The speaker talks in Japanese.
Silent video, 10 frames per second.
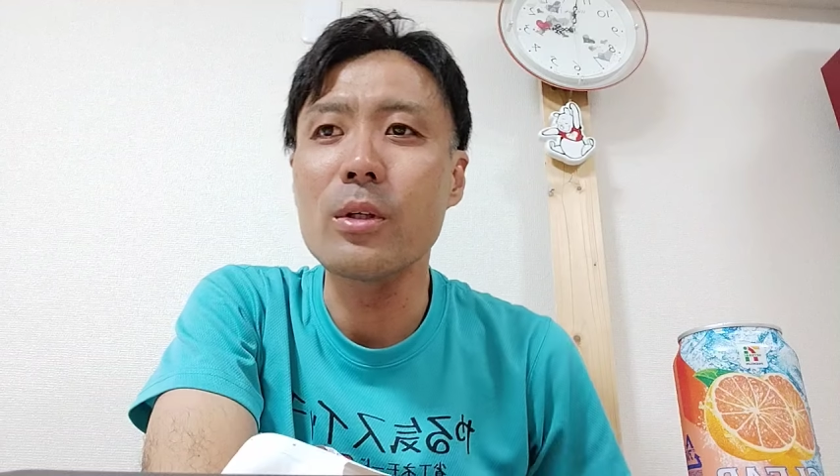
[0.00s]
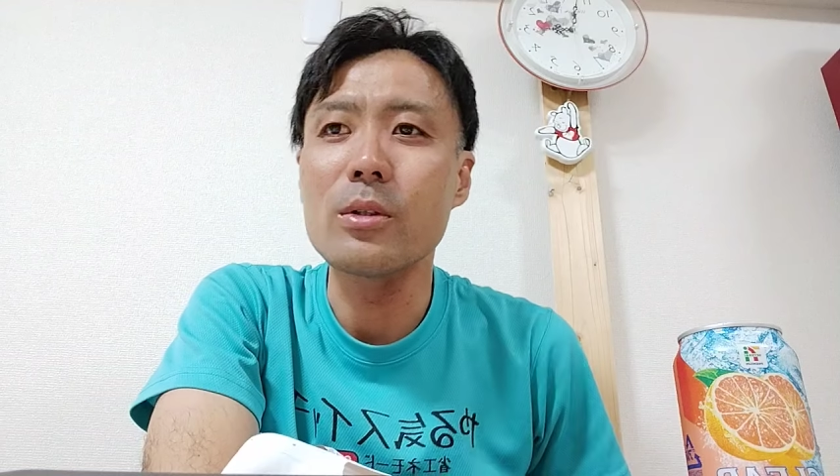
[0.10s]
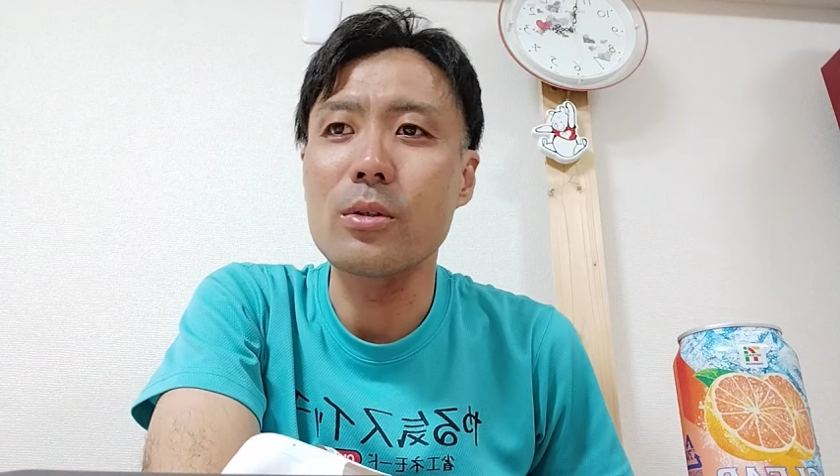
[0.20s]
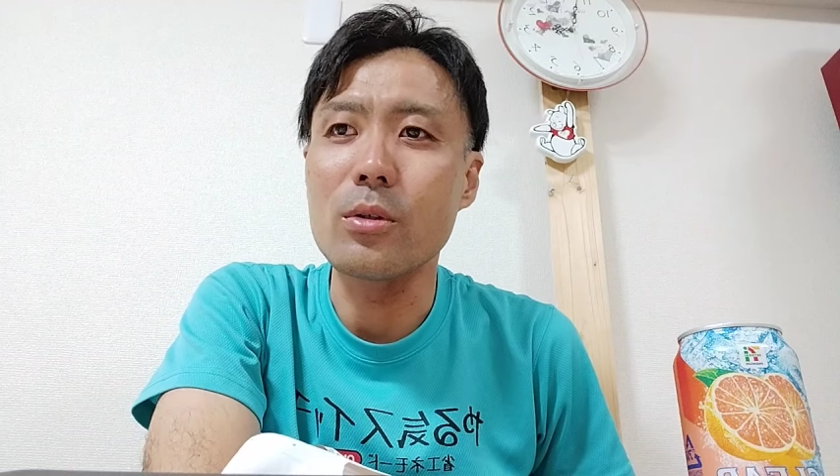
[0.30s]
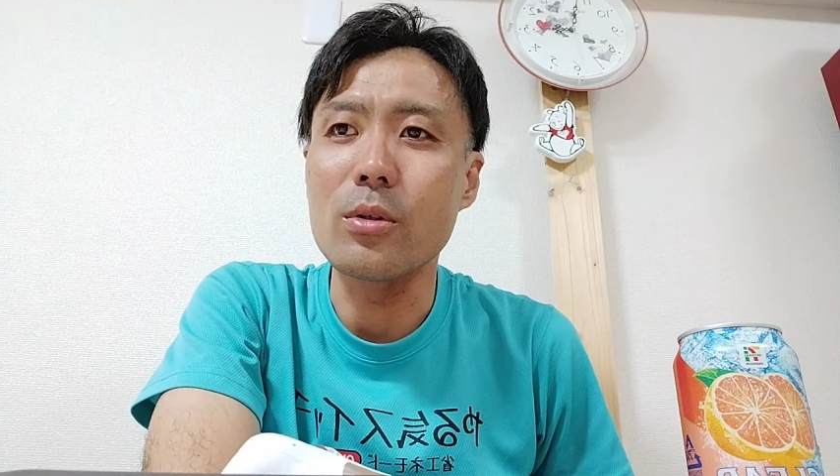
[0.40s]

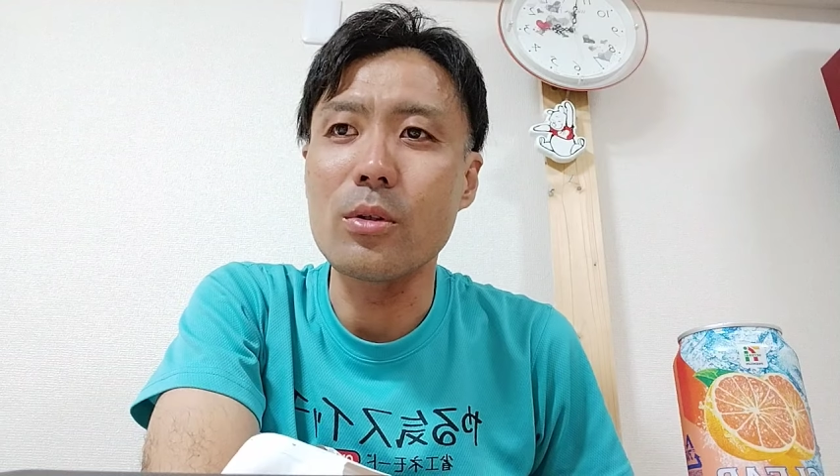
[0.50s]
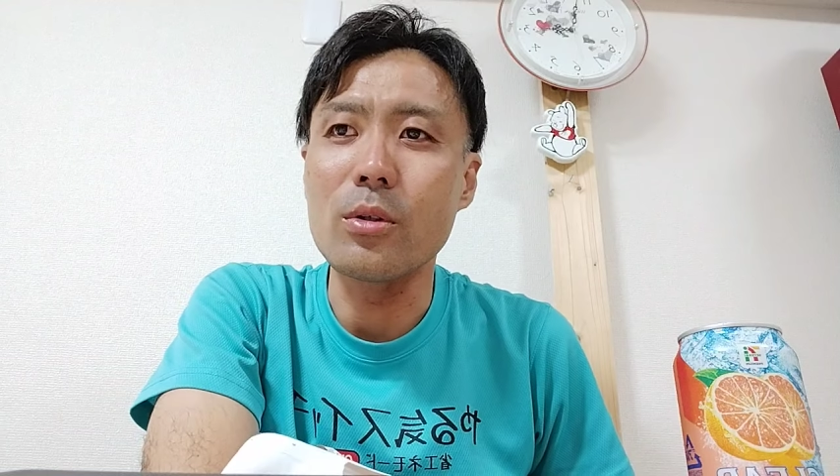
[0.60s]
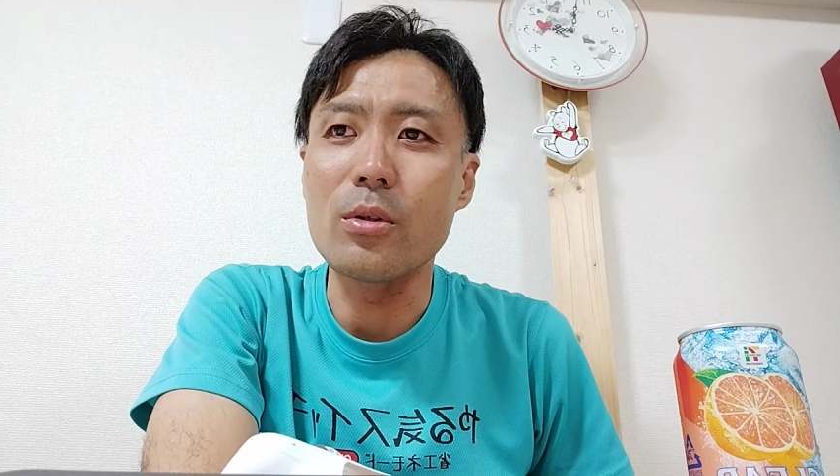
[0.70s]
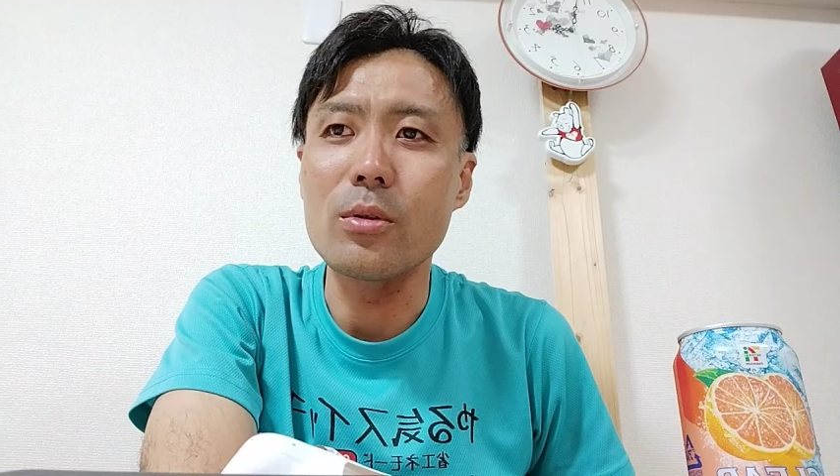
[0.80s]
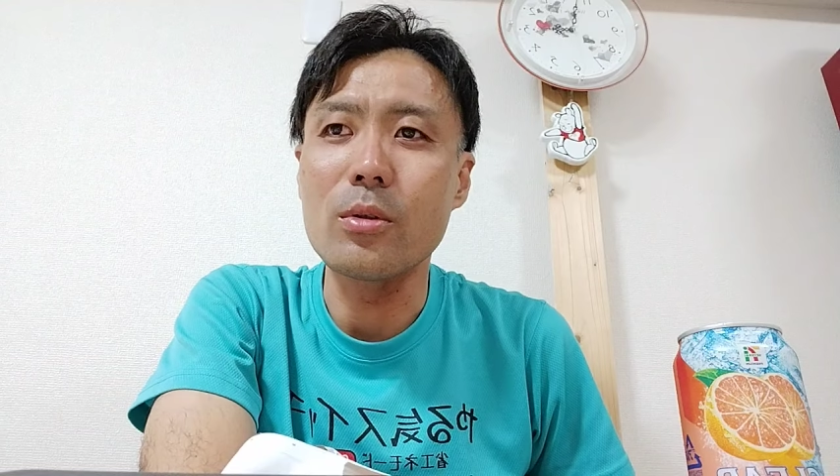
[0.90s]
そ
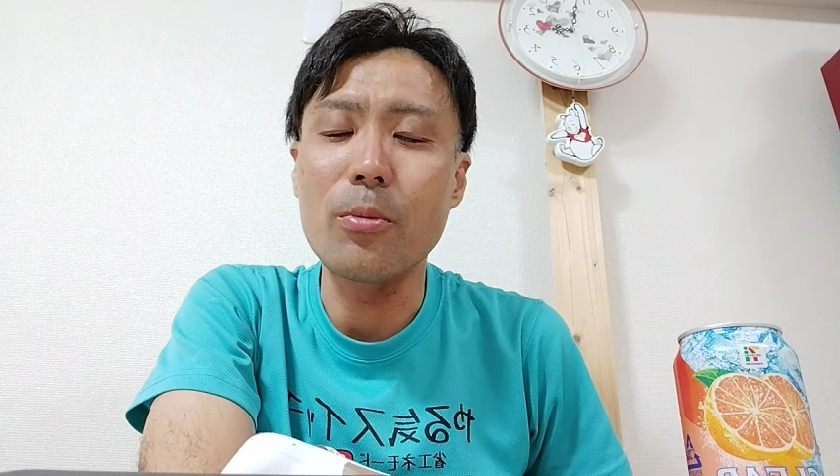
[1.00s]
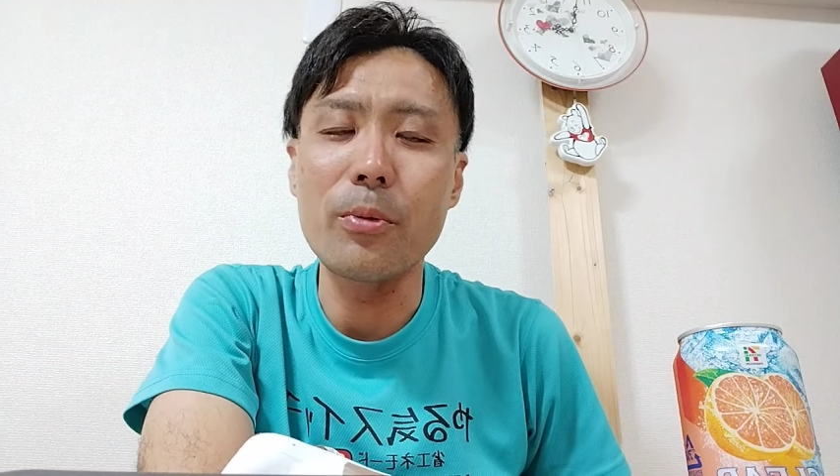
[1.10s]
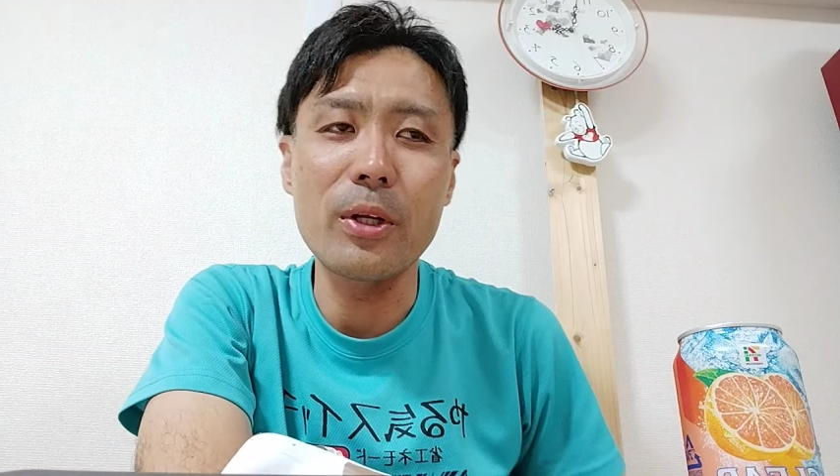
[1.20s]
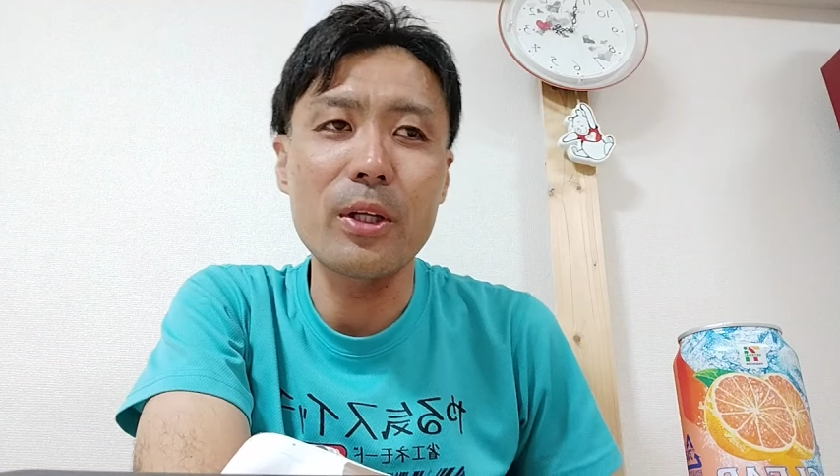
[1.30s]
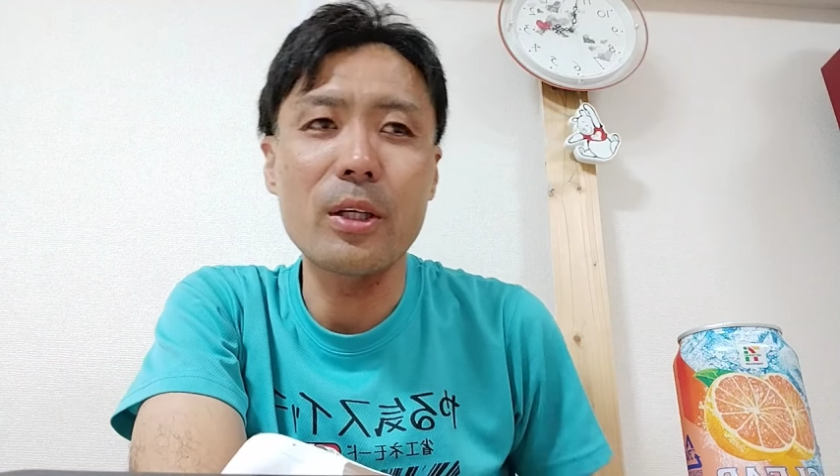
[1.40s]
の
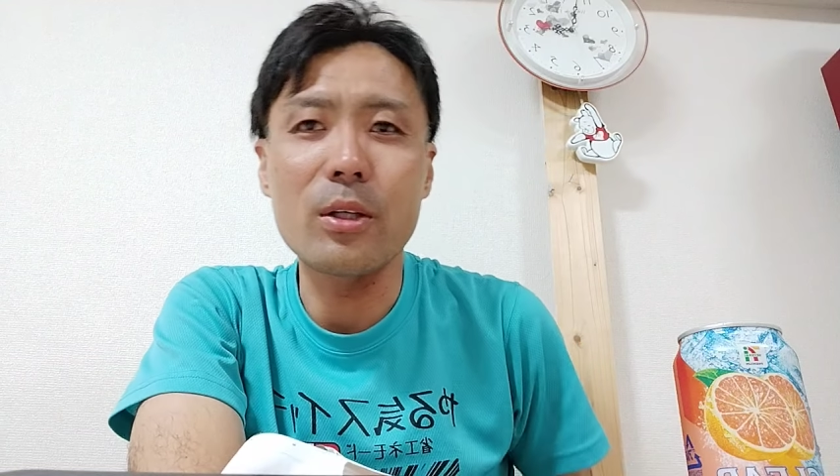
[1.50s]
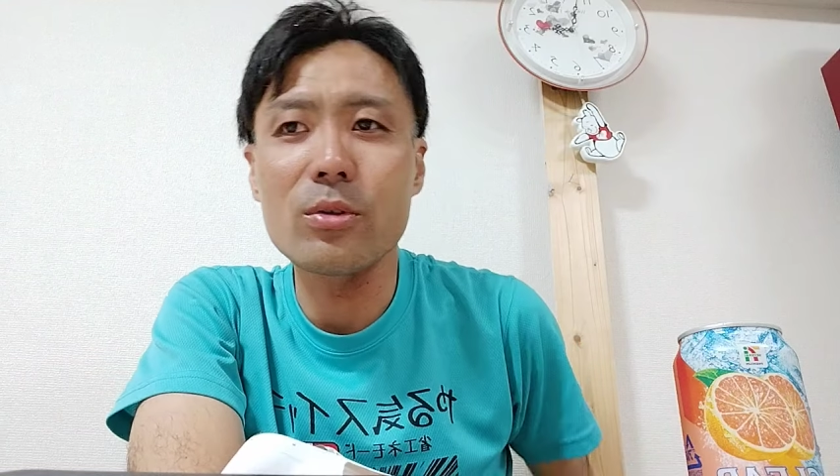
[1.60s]
オペレーター